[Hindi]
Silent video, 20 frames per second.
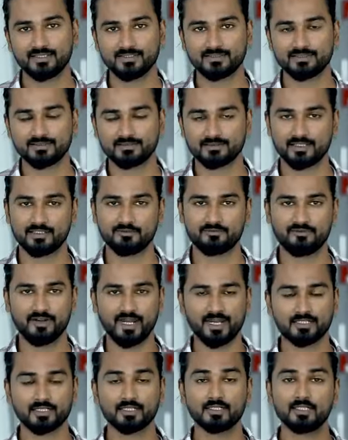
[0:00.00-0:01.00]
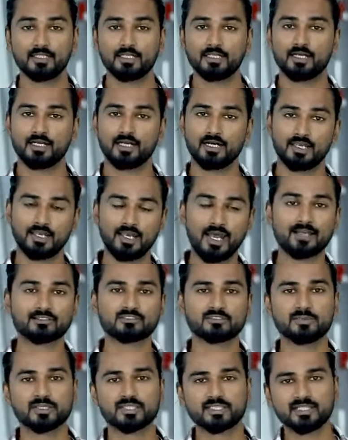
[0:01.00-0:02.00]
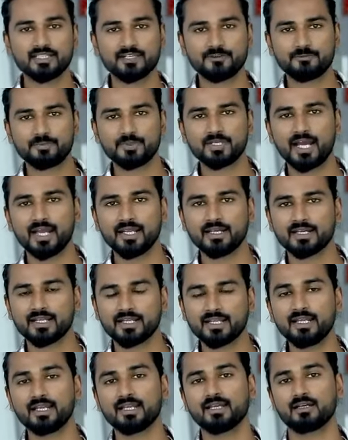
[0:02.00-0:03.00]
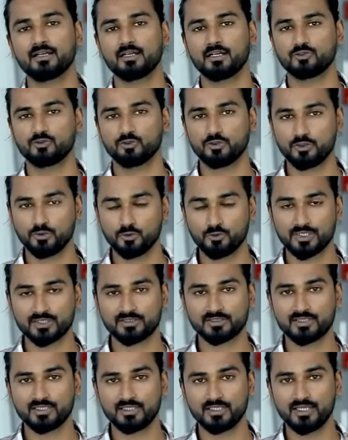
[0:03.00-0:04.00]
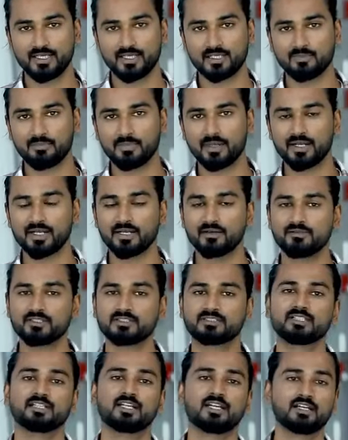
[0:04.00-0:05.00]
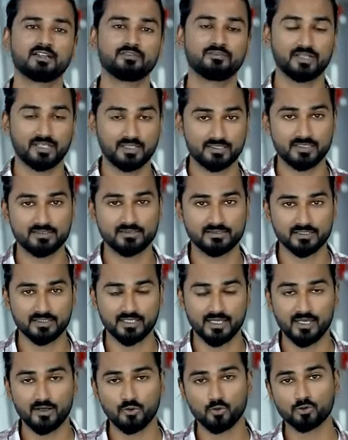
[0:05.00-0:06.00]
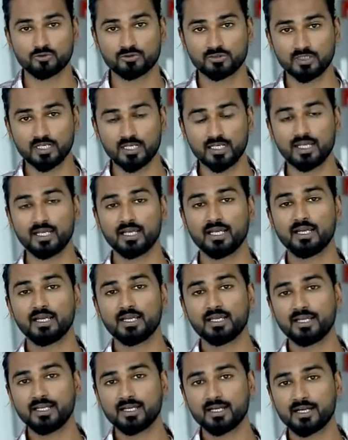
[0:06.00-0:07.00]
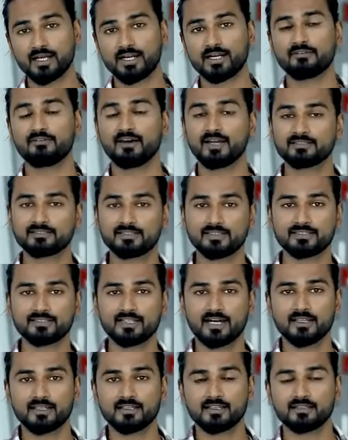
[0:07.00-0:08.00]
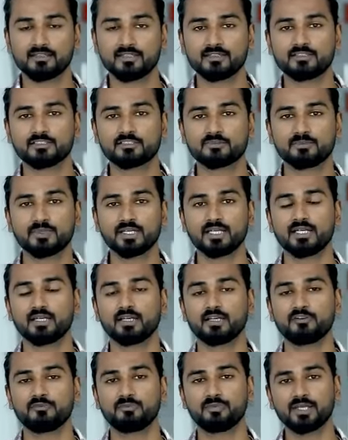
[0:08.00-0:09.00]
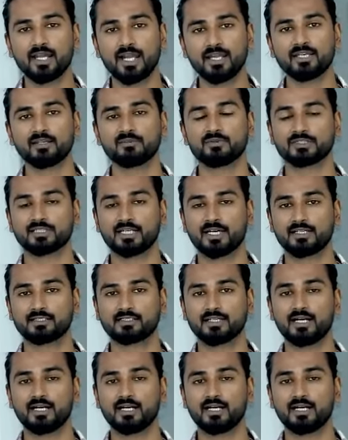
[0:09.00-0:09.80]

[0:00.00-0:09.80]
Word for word: तेज़ी से इनफैक्ट लास्ट मंथ ही एफ ने uh, जो यूएस की एक बड़ी इन्वेस्टिगेटिव एजेंसी है उसने एक एडवाइजरी जारी की थी जिसमें एफ ने बताया